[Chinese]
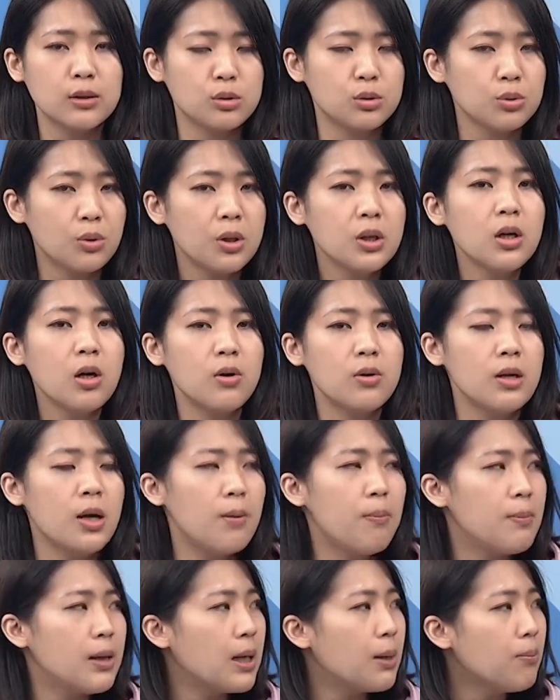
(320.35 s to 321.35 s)
所有
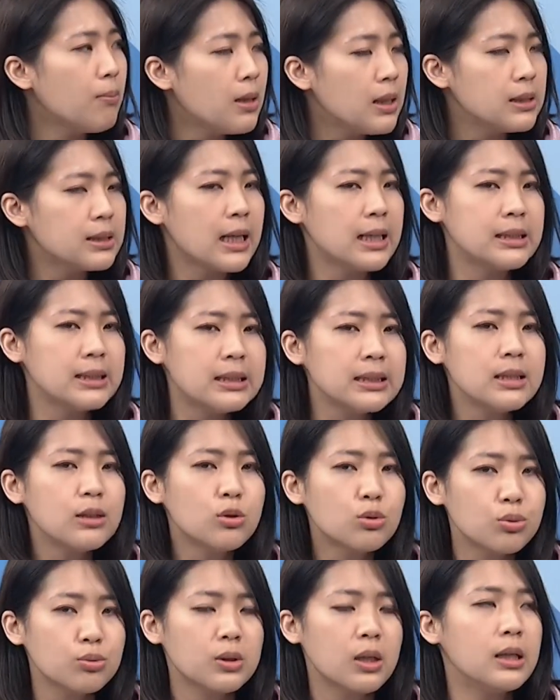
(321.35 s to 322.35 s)
人明明在基
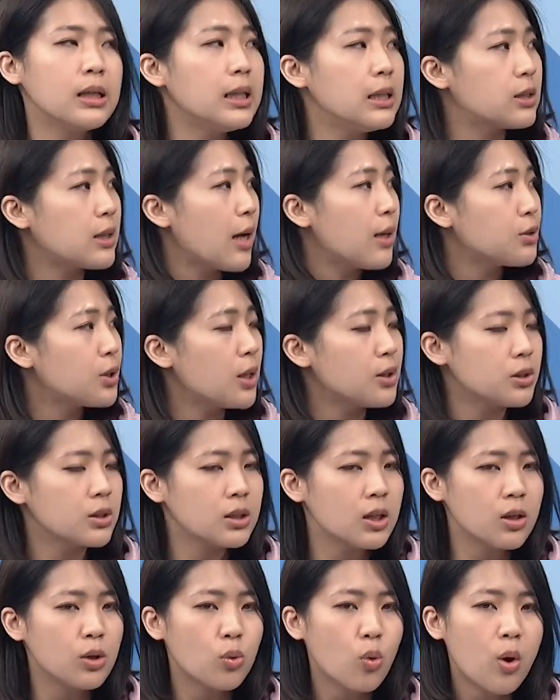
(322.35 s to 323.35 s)
础的立场上是
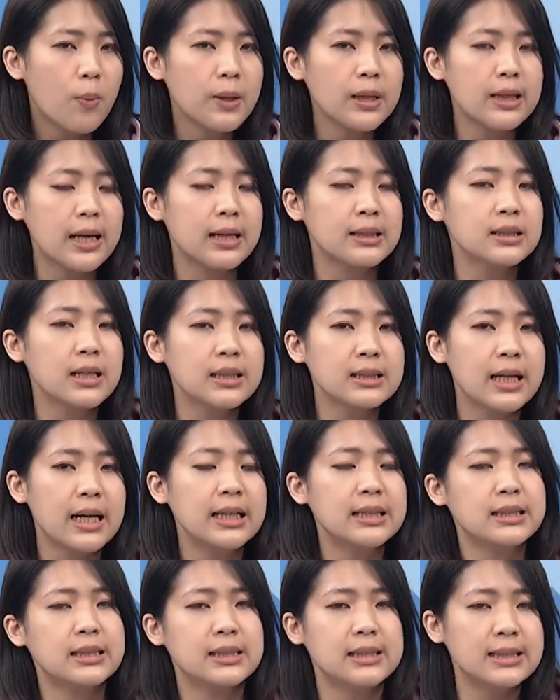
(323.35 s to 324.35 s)
跟国民党站
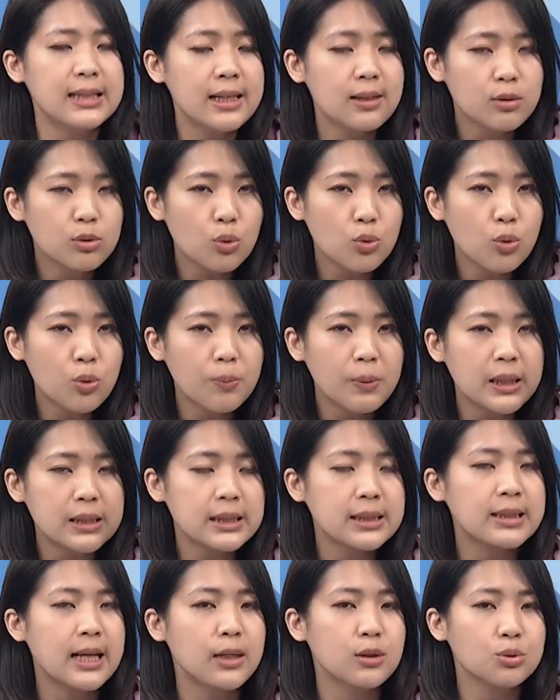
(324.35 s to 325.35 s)
在一起，监督民
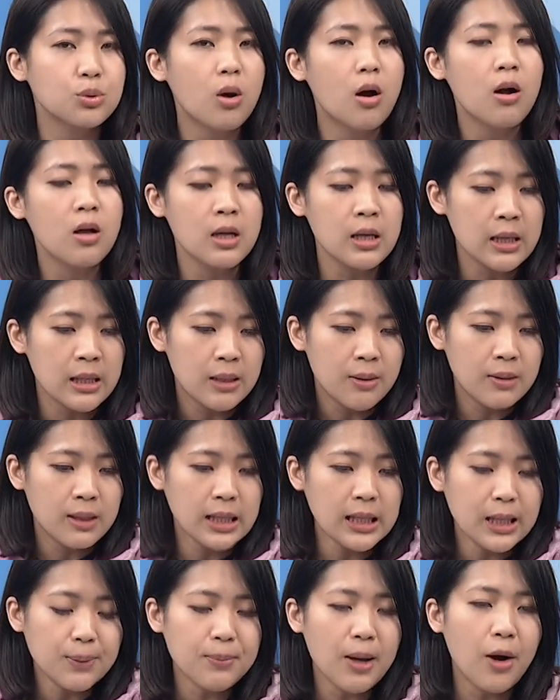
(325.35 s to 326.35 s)
进党说
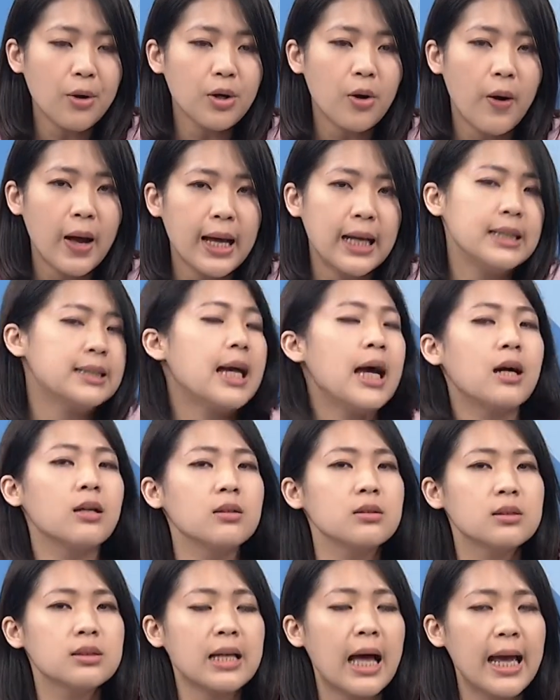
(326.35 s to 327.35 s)
疫苗有黑
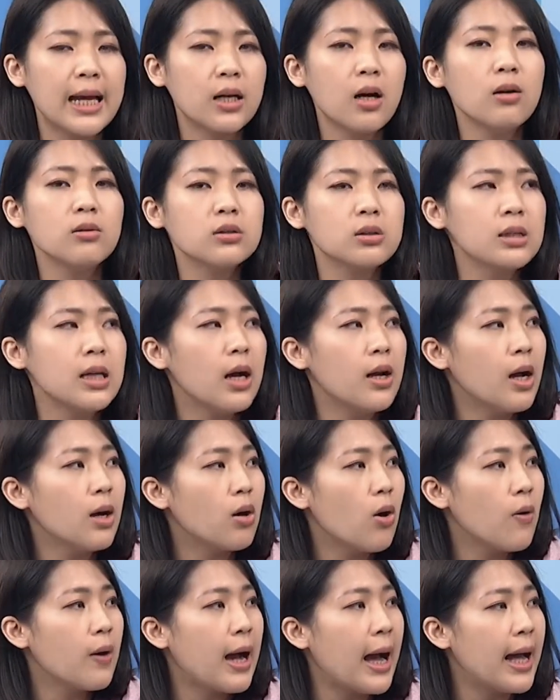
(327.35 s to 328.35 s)
箱，采购资料要
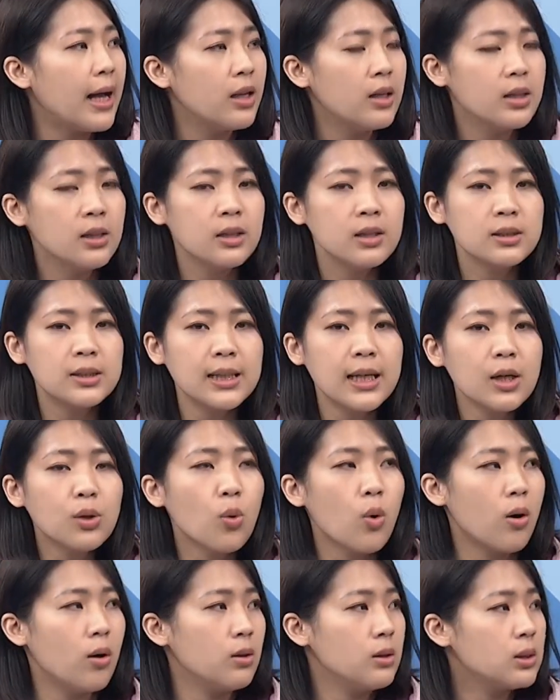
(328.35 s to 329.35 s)
公开。结
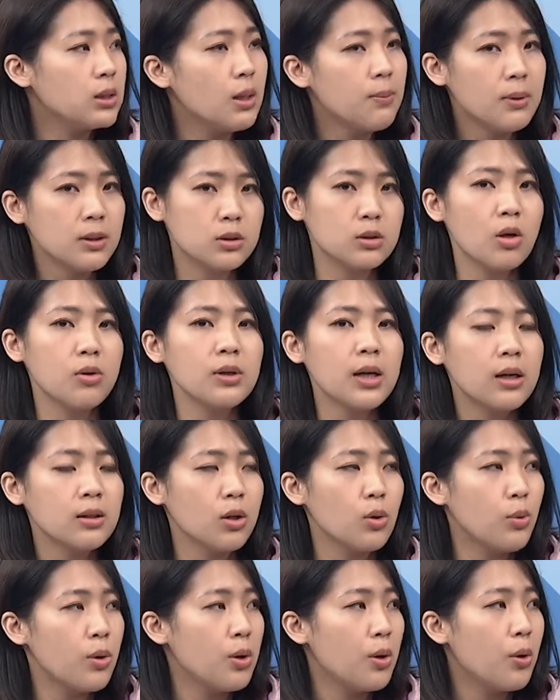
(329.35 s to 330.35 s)
果这么重要
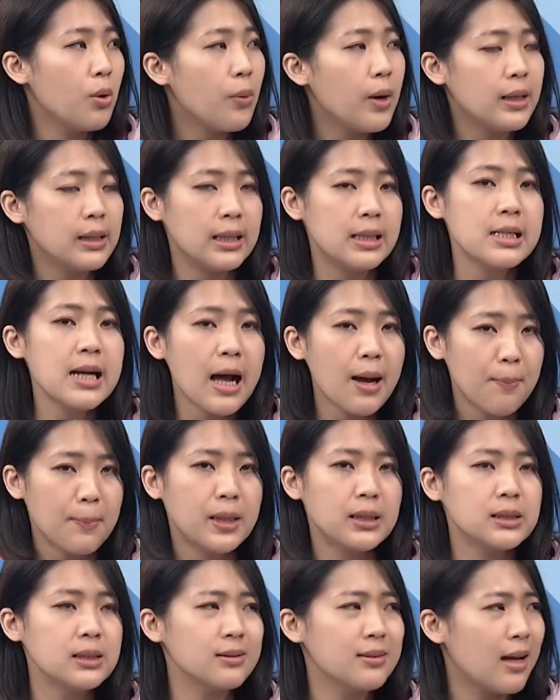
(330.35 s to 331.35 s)
的委员会，你让
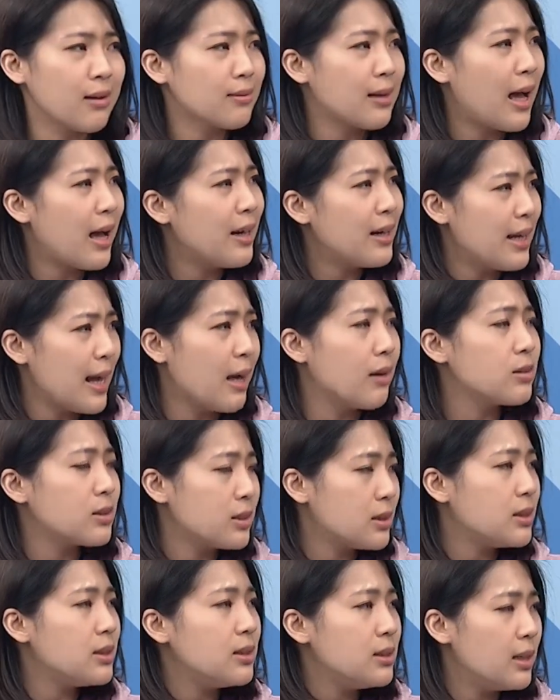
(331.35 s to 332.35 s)
民进党拿两
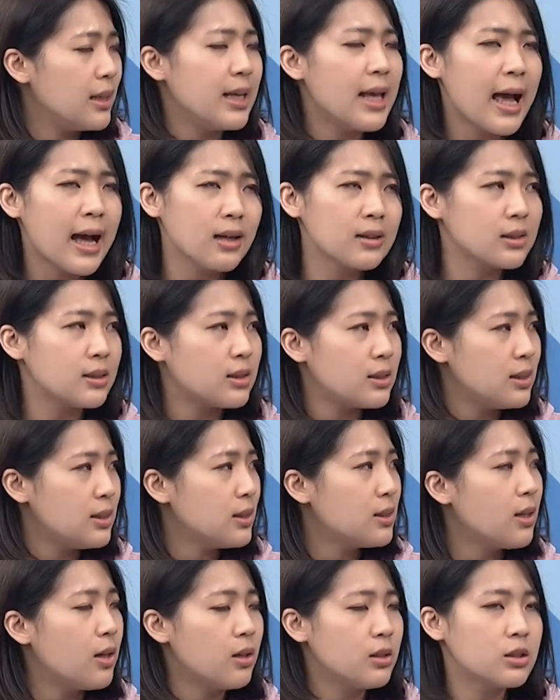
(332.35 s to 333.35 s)
席，两
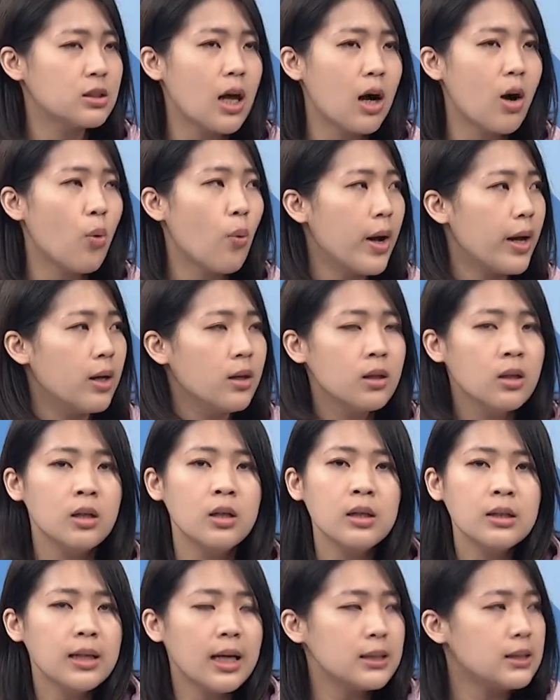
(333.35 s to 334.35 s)
席的招委。
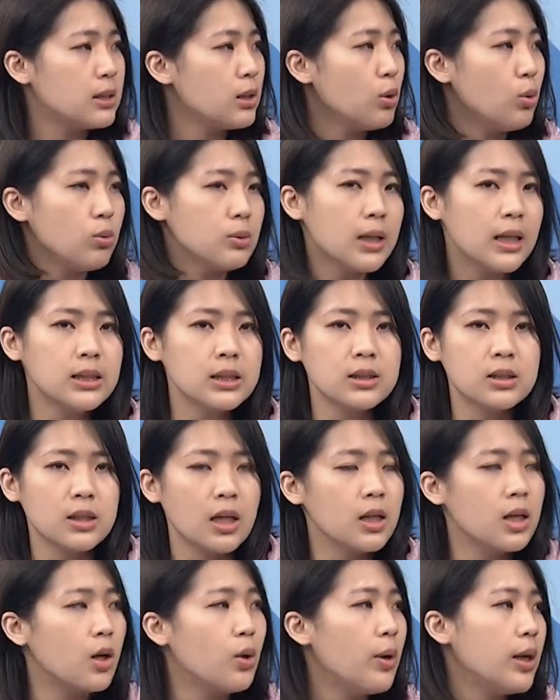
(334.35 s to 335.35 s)
那几乎在这
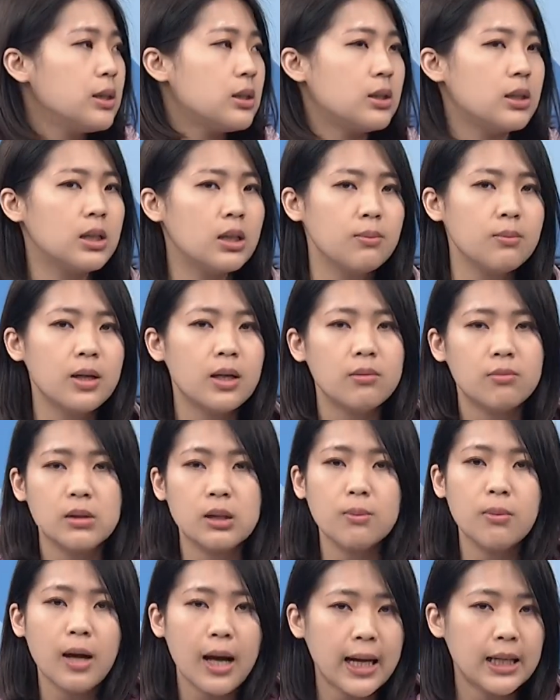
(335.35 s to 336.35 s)
整个会期里面，
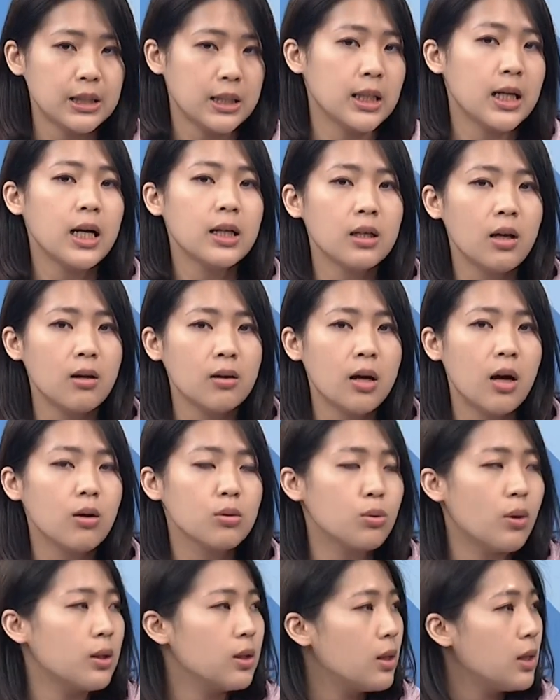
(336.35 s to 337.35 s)
你们还想看到
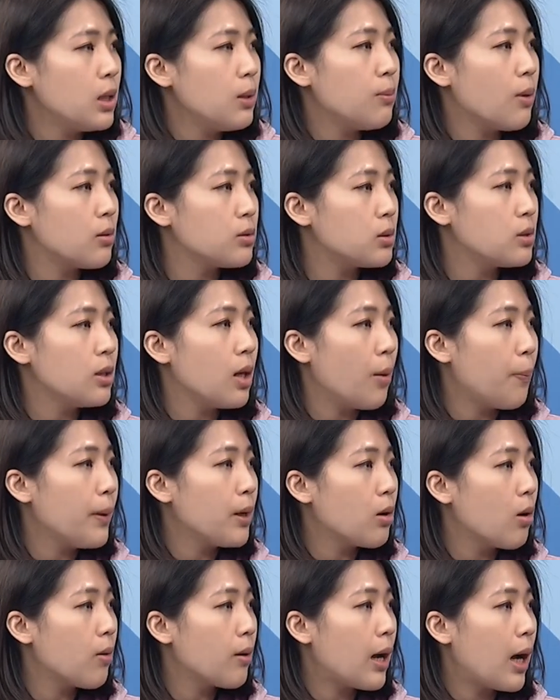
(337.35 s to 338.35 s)
高端的疫苗资料
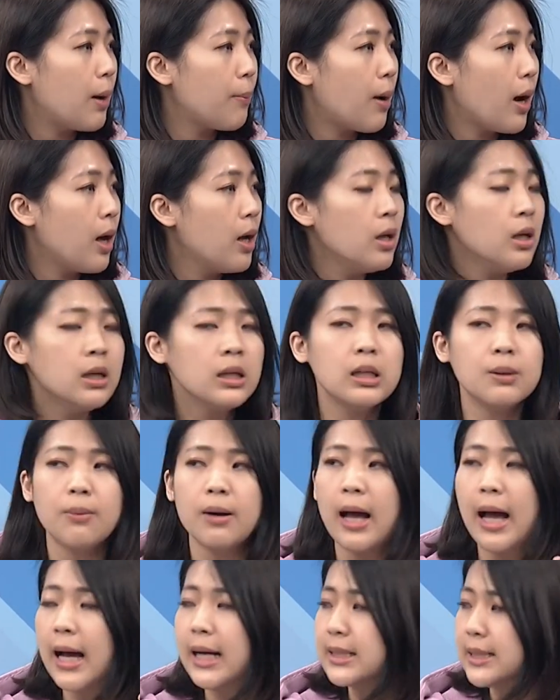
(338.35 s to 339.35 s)
被公开吗？你
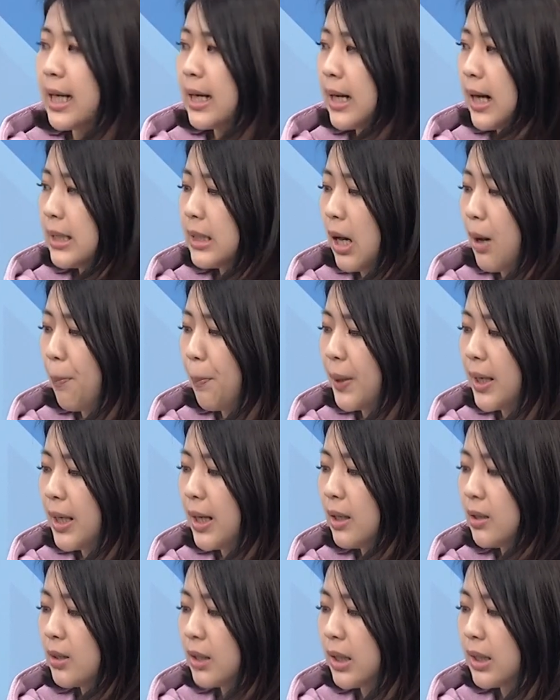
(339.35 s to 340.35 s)
们还想看到 B
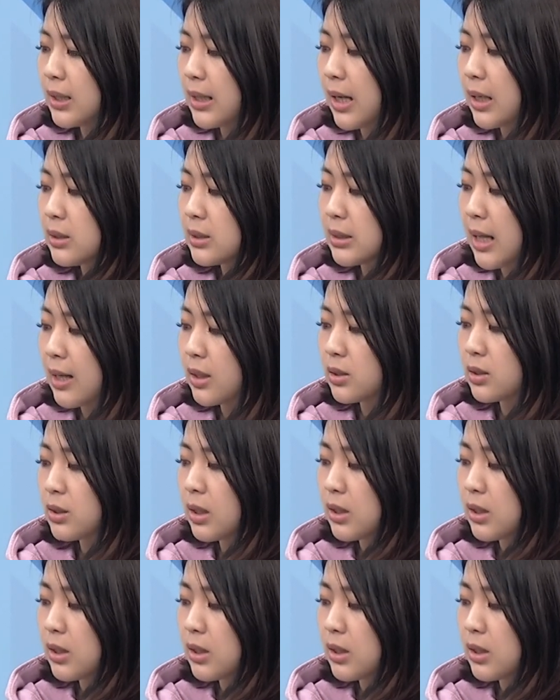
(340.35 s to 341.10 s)
N T 当当时